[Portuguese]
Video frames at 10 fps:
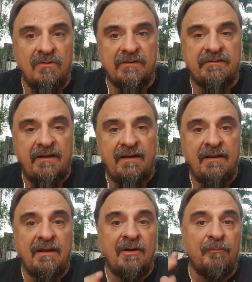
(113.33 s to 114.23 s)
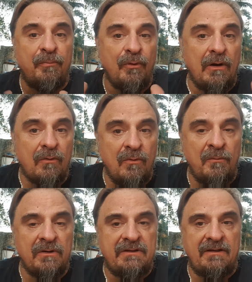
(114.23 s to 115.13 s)
você por algum
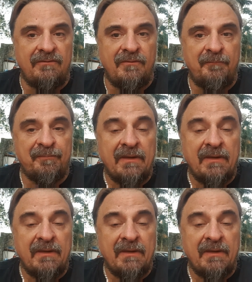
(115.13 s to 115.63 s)
motivo.